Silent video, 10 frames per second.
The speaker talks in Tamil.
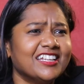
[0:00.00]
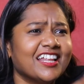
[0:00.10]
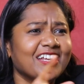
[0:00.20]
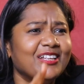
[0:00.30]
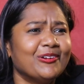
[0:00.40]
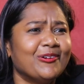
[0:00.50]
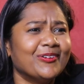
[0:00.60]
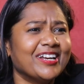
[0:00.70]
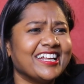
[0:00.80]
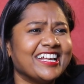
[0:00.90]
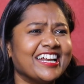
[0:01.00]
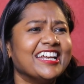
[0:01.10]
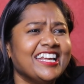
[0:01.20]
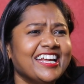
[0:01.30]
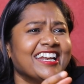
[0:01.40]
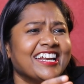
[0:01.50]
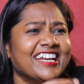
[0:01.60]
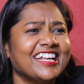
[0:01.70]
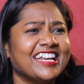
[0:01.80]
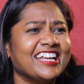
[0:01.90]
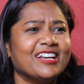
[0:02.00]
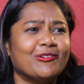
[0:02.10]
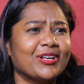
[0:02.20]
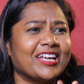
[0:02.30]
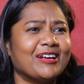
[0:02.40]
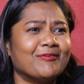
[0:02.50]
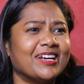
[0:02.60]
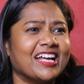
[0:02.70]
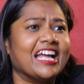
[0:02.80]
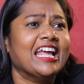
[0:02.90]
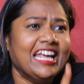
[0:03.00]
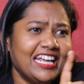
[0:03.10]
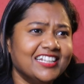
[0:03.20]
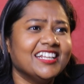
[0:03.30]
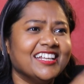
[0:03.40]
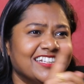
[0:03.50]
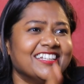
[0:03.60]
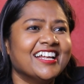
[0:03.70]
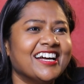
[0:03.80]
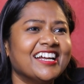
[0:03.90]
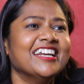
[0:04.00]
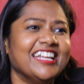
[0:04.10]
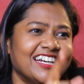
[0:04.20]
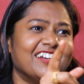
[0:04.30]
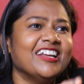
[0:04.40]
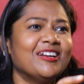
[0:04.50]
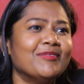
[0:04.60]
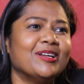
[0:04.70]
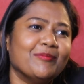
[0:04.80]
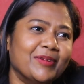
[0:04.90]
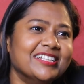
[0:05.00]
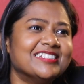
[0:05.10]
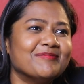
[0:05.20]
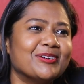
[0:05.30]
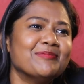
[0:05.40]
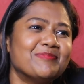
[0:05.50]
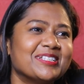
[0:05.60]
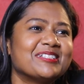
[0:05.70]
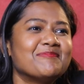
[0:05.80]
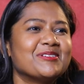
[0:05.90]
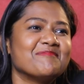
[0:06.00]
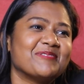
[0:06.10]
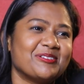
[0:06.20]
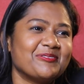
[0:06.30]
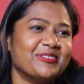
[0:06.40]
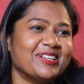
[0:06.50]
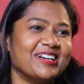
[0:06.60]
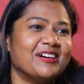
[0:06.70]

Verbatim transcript: இதுதான் இருக்கும்னு நினைக்கிறேன் நீங்க என்ன நினைக்கிறீங்கன்னு கூட கேட்க மாட்டாங்க இதுக்கு இதுதான் நீங்க ட்ரீட்மெண்ட்டுக்கு மெடிசன் மட்டும் மட்டும் பிரிஸ்கிரிப்ஷன் மட்டும் கொடுங்க